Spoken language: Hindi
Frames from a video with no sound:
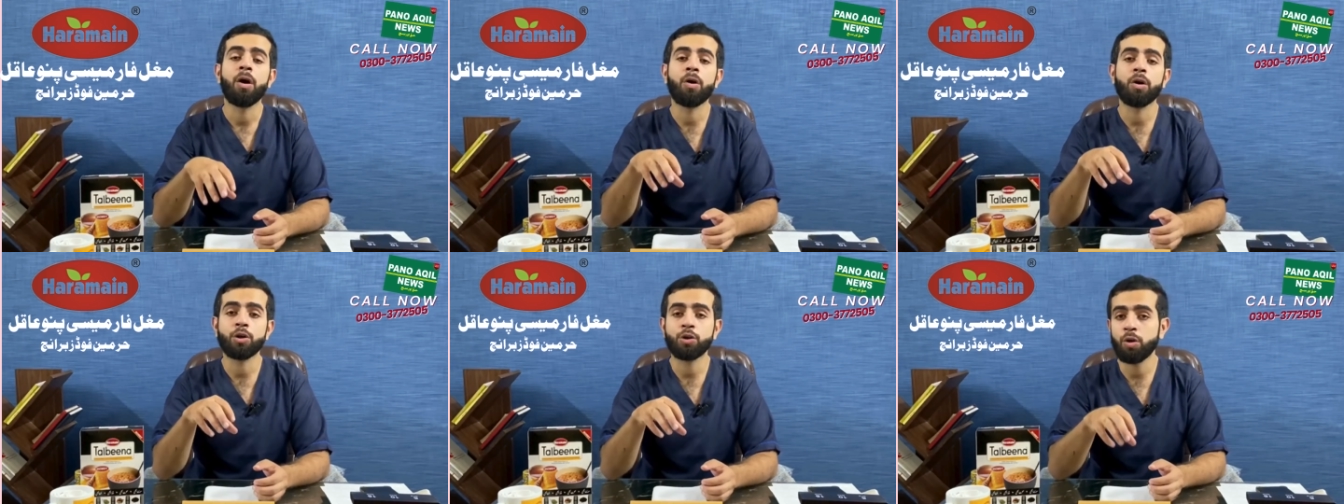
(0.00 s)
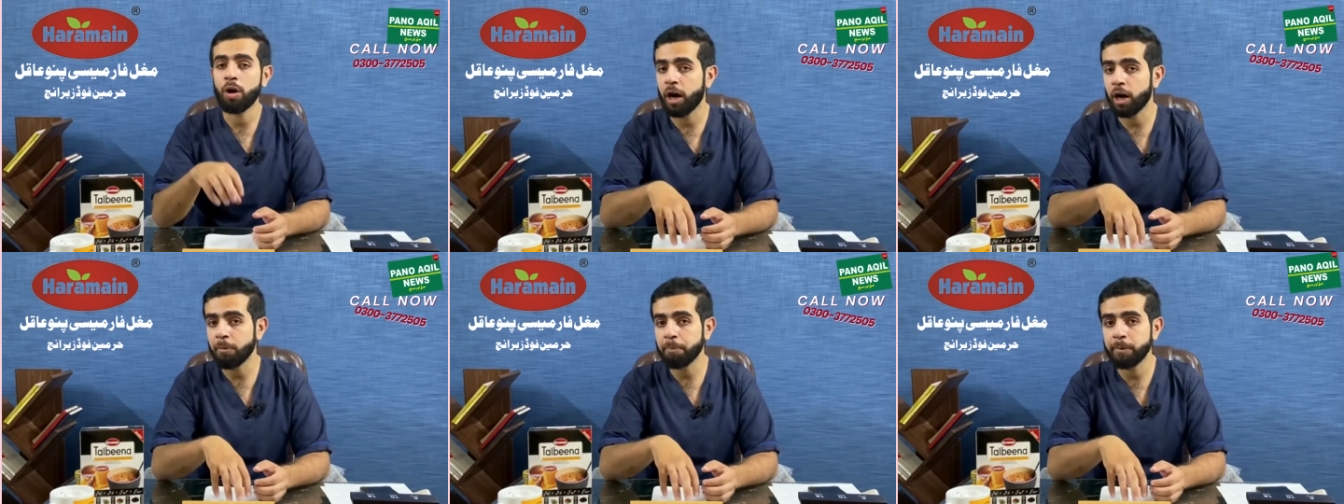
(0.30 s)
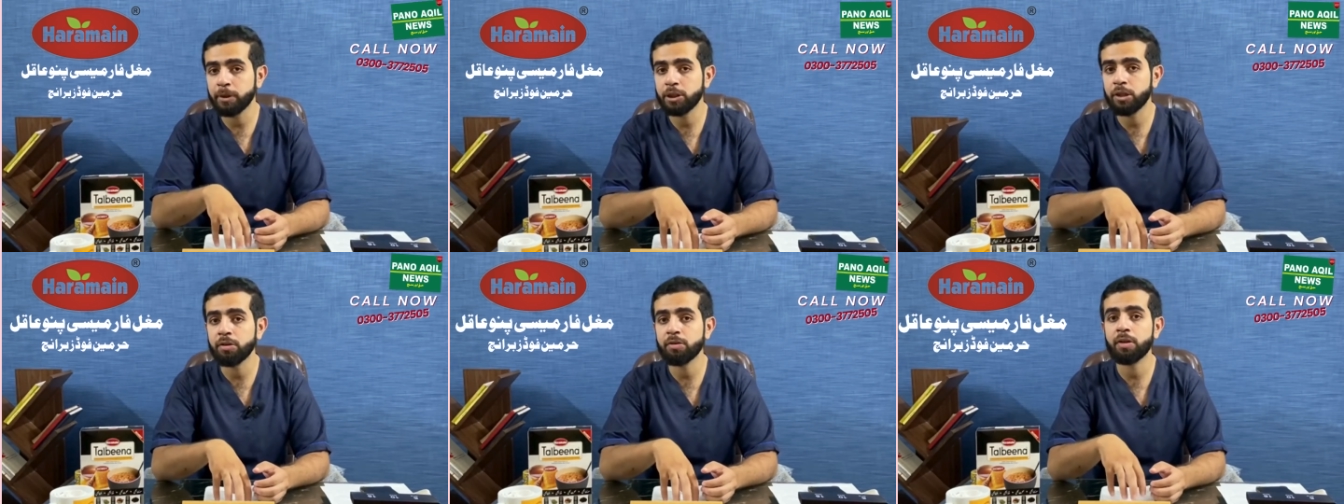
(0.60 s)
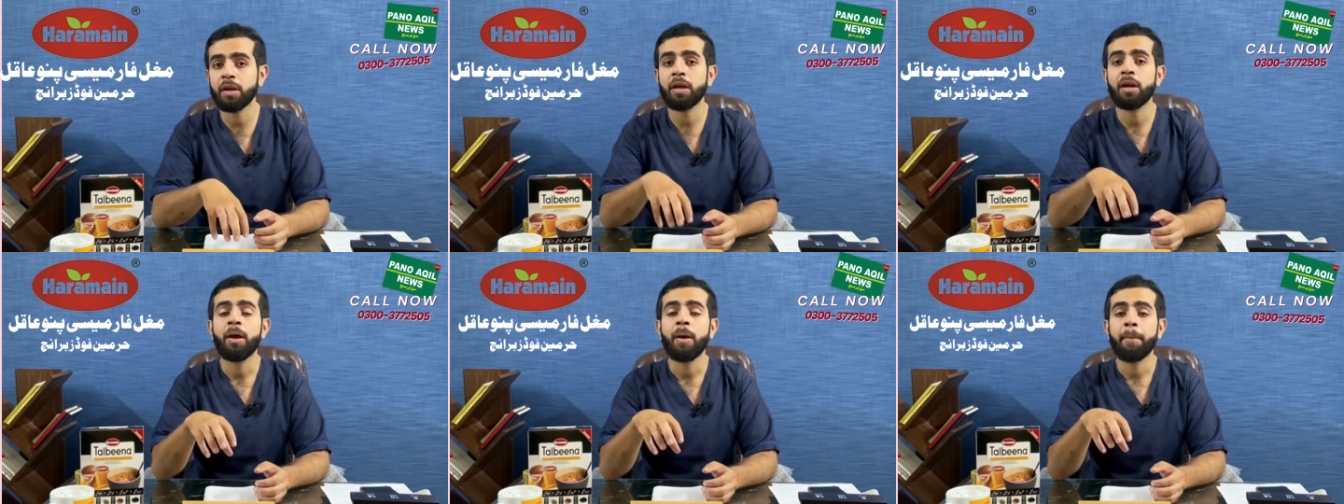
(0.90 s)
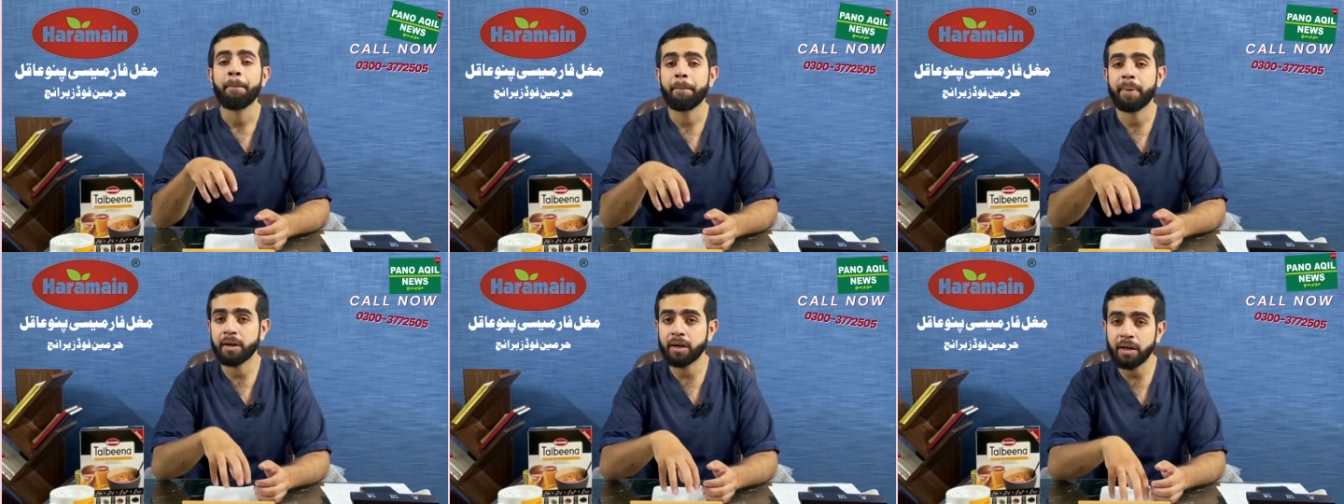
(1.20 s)
और जो हार्ट पेशेंट्स हैं
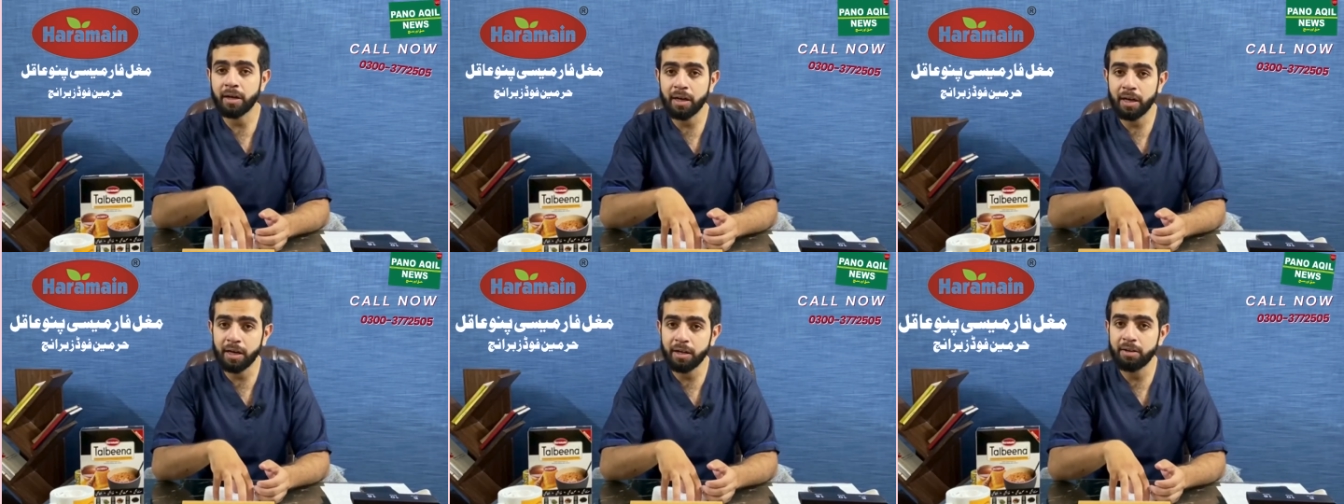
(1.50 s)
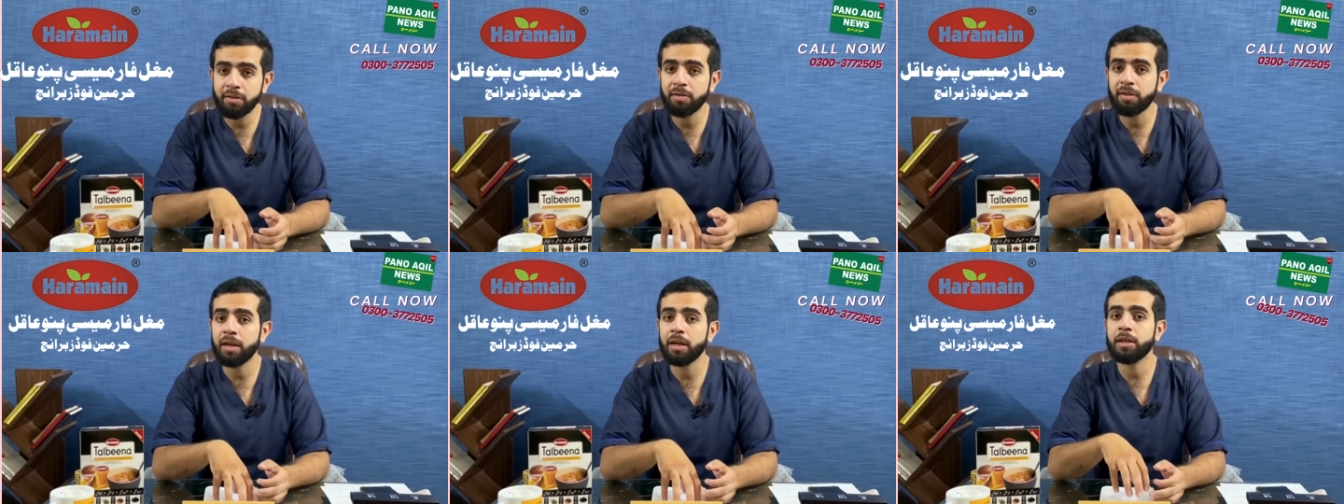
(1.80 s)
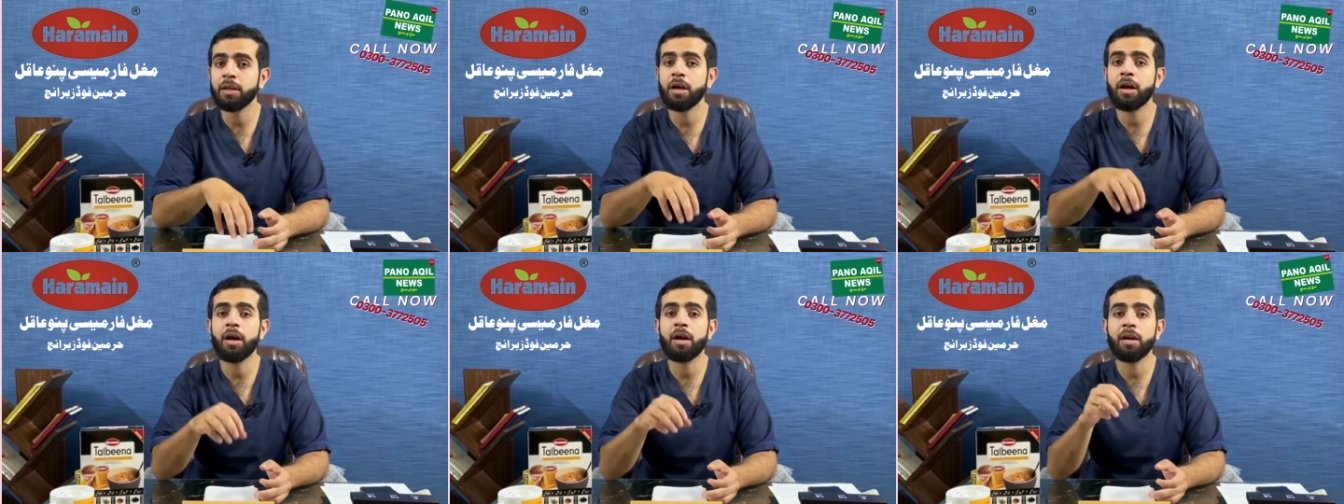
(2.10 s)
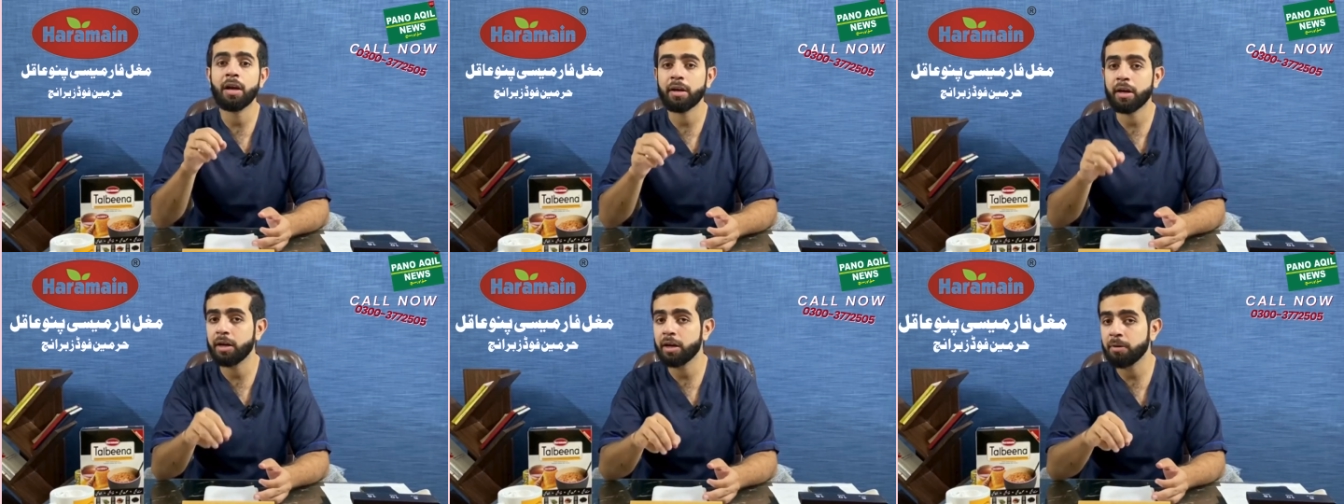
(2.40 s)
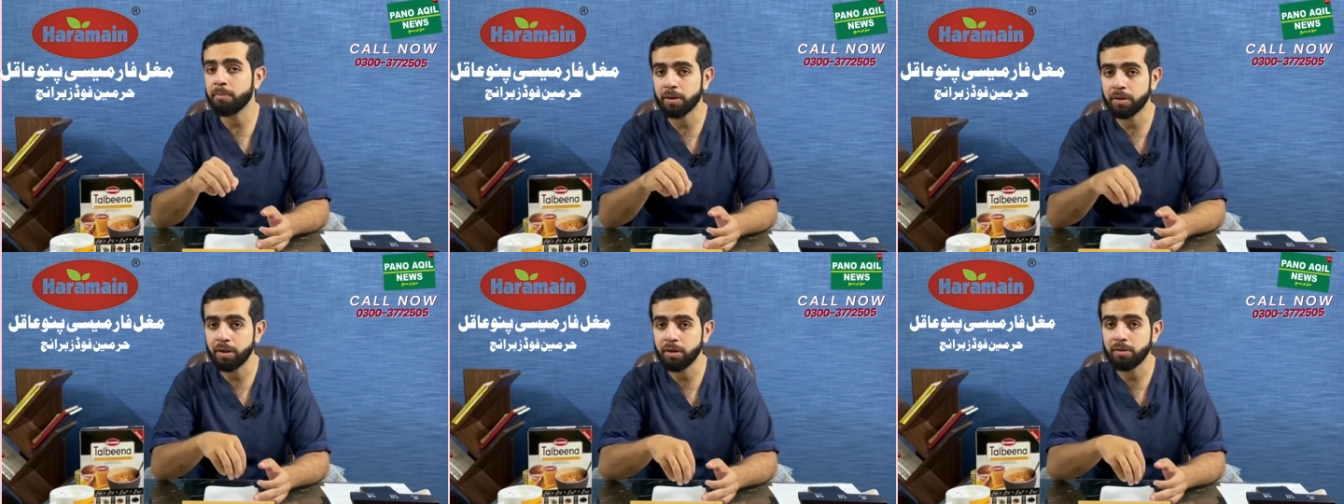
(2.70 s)
प्रेगनेंट लेडीज हैं या
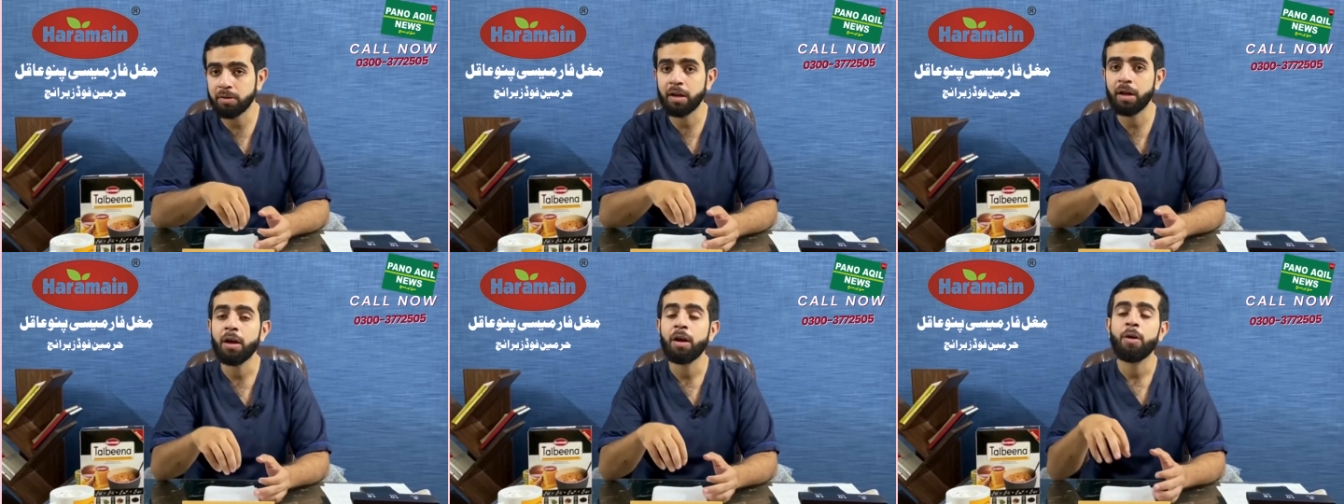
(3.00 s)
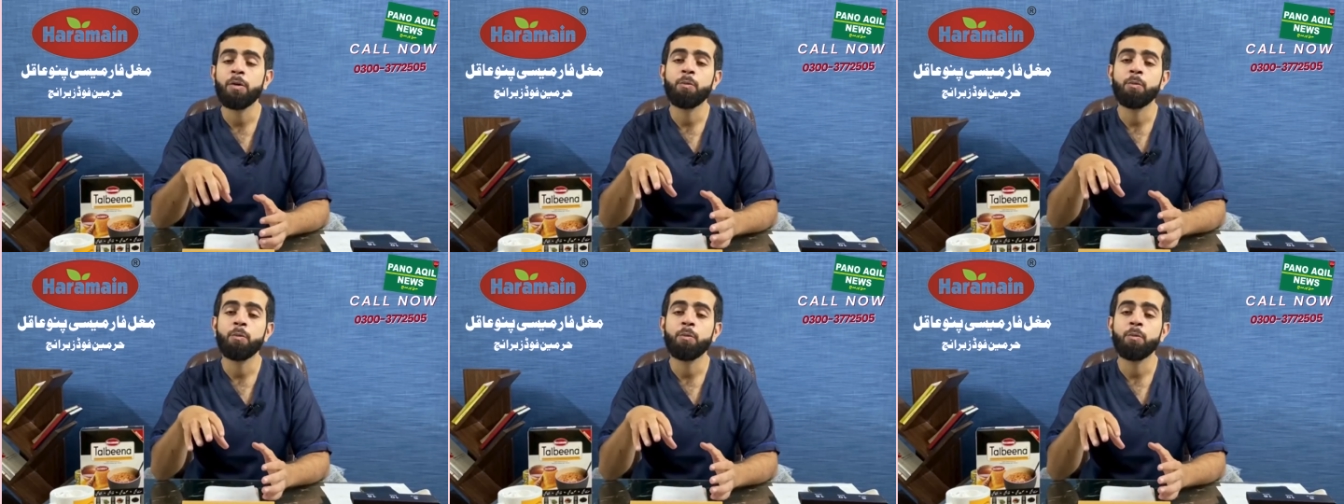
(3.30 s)
लेटेटिंग मदर्स हैं